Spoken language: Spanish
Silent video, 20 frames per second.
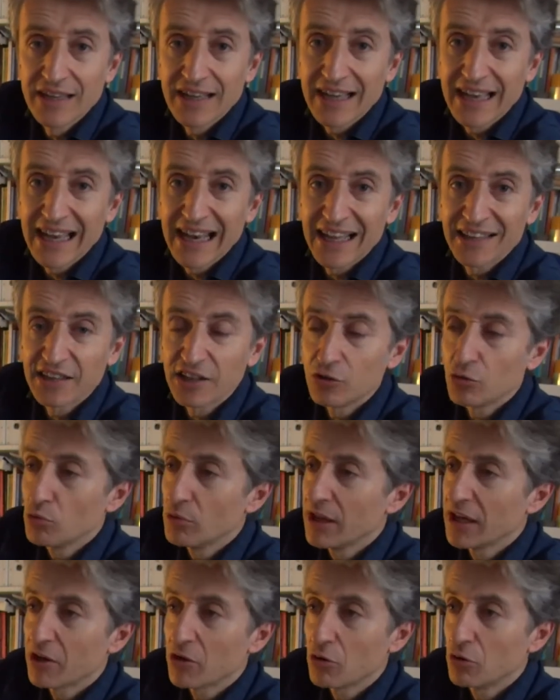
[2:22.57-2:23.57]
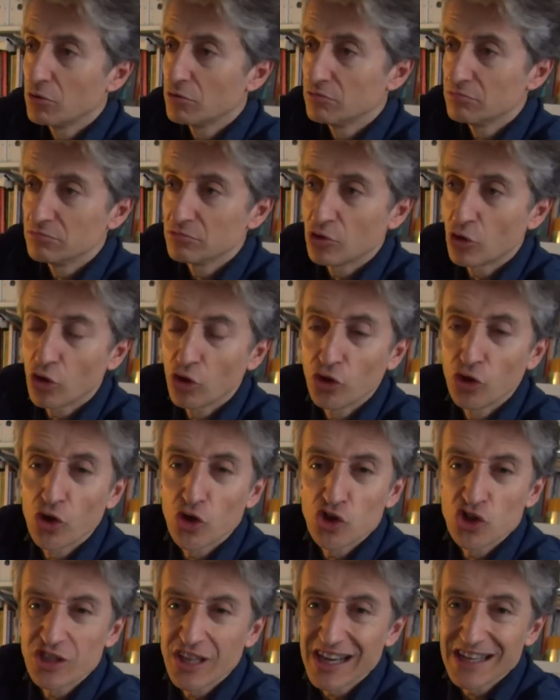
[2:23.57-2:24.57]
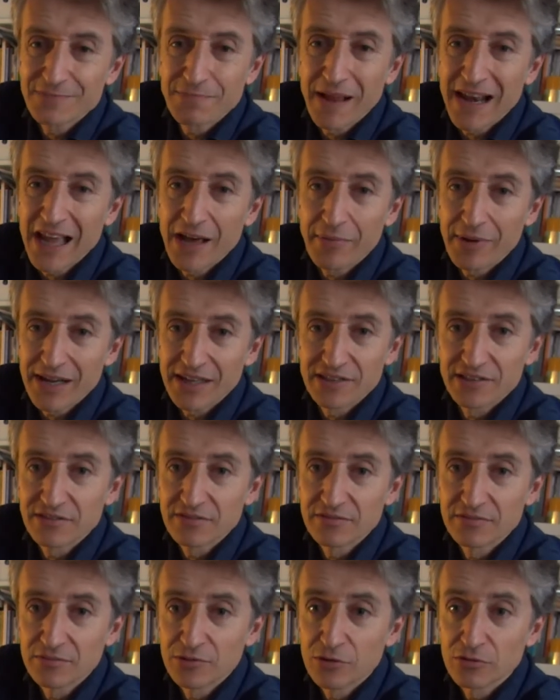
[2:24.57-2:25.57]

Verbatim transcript: que la titule con, con dos, tres palabras.